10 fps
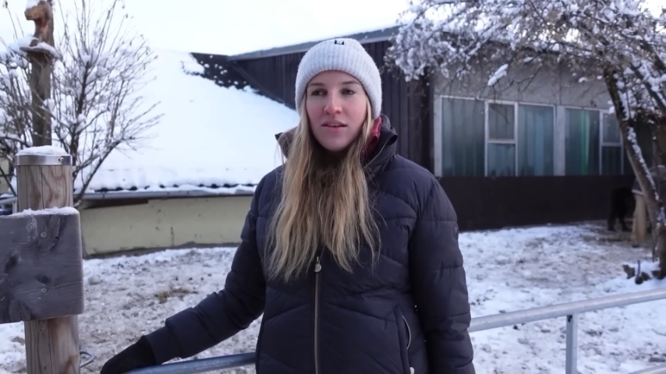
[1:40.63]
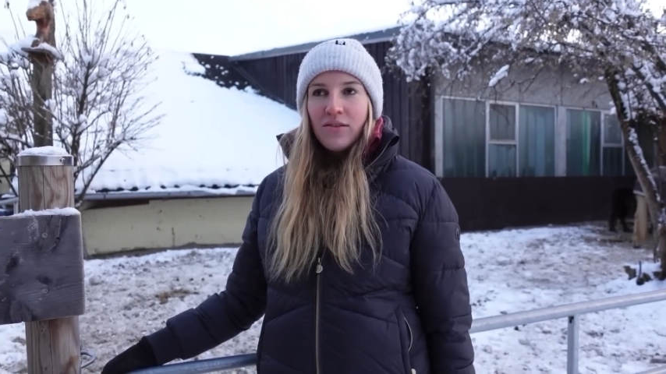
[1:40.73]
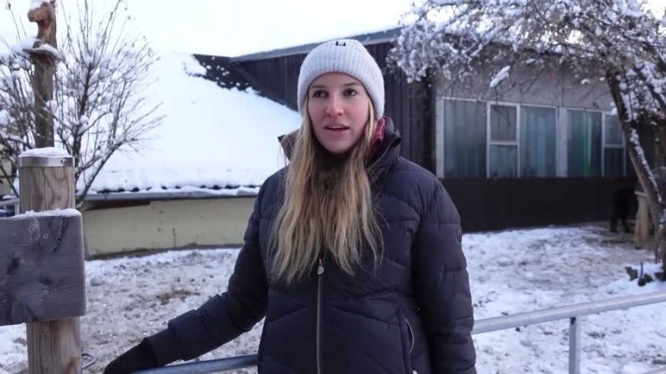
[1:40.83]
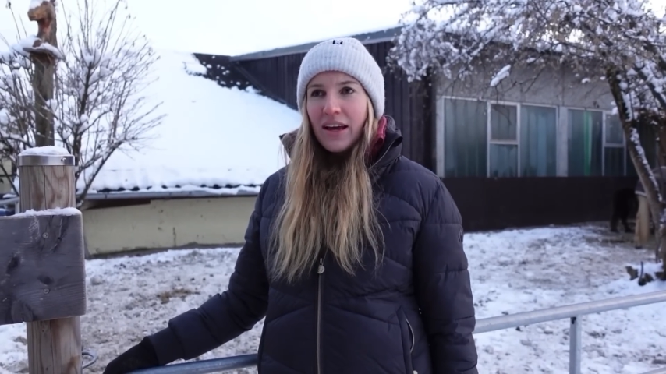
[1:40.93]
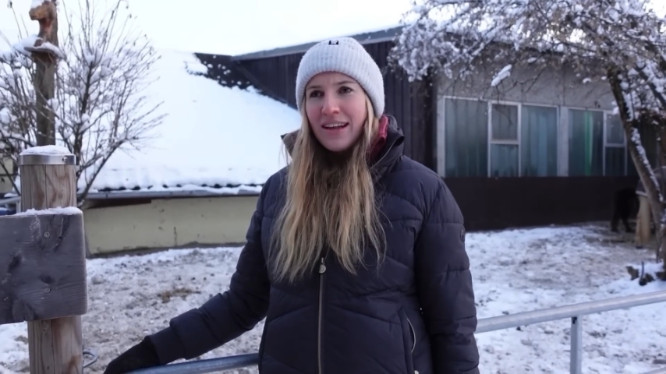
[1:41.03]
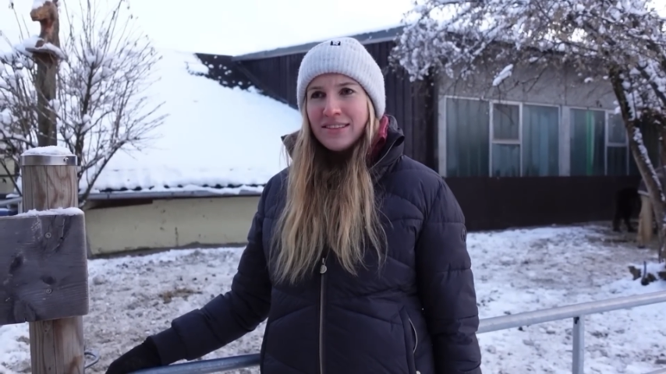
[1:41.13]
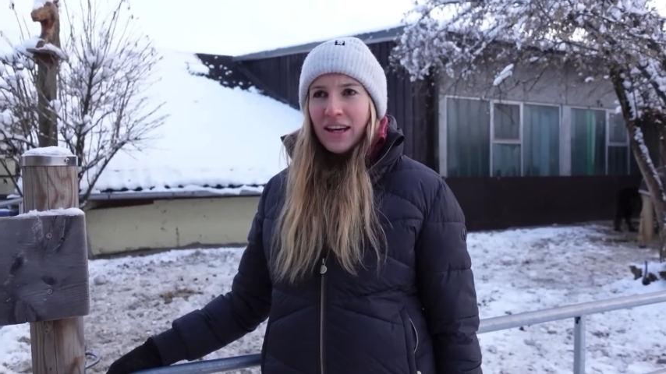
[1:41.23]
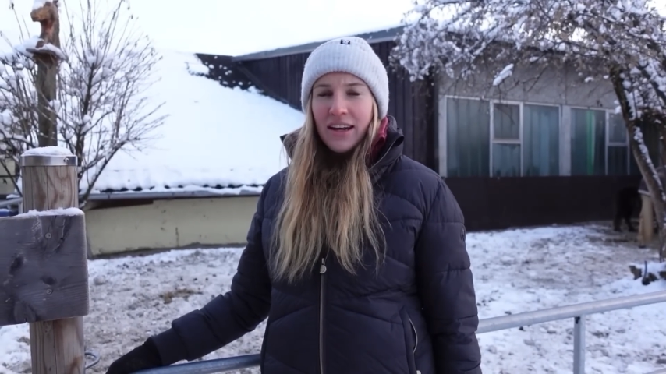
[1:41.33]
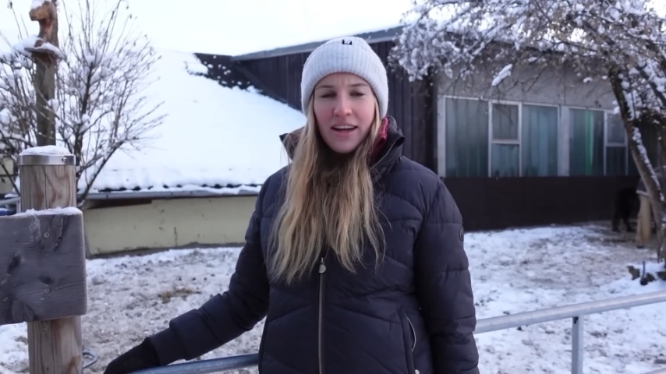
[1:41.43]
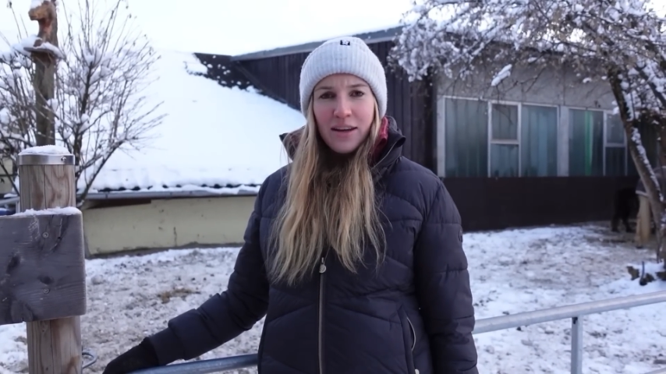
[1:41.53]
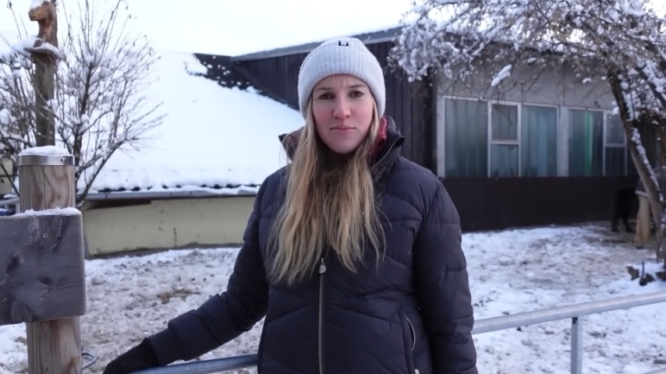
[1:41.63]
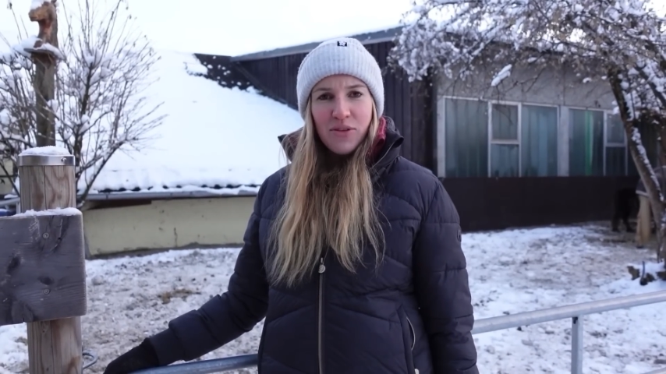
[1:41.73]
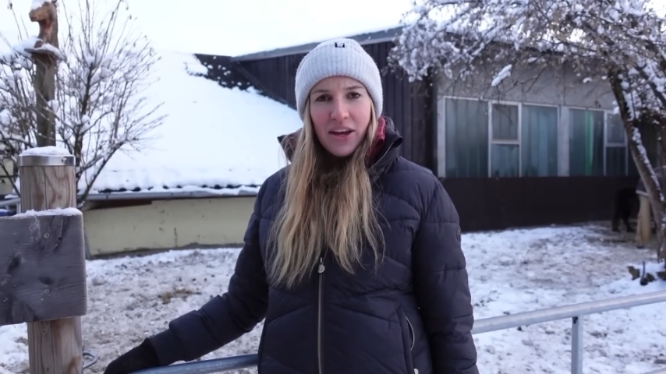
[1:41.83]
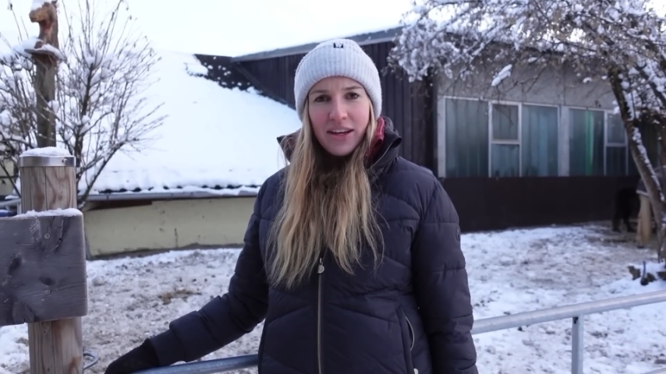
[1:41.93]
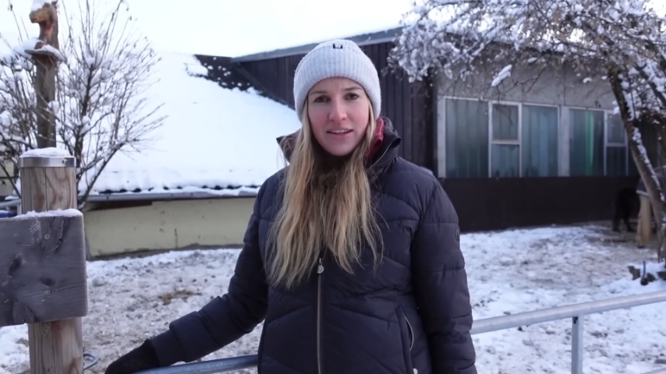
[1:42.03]
wegen ganz anderen
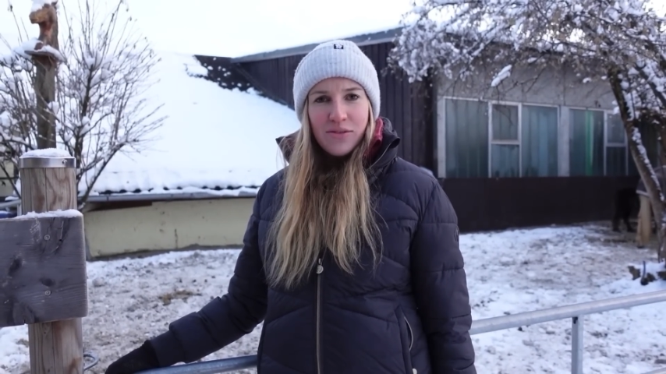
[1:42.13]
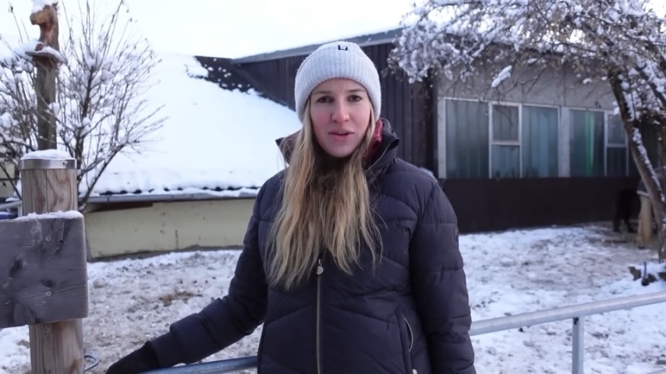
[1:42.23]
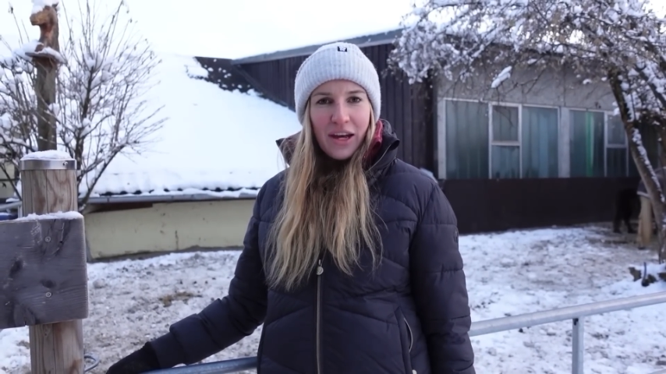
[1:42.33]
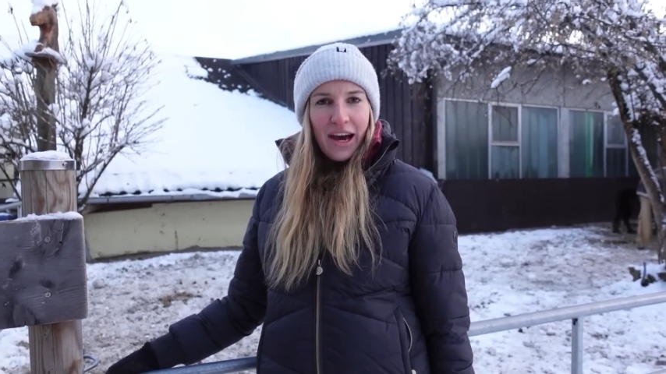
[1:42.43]
Pferden, die wir da